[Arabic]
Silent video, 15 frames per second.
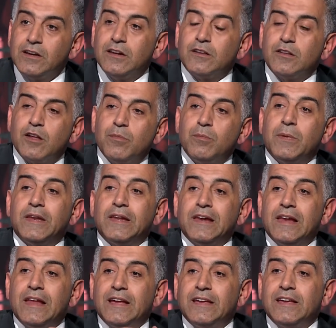لتضمن
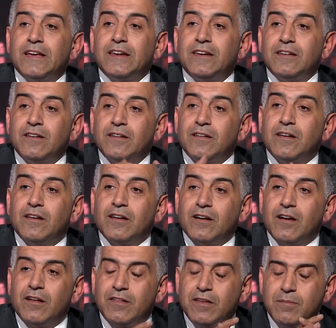الاجيال
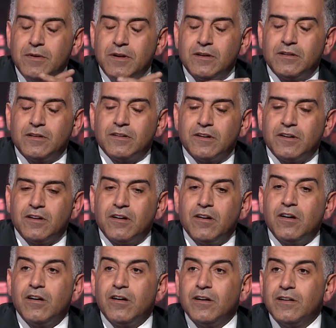القادمه
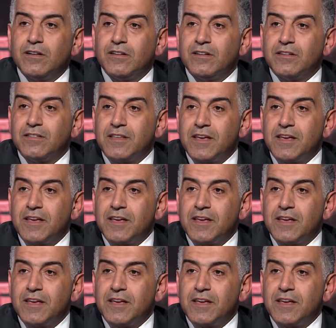رخاء آه،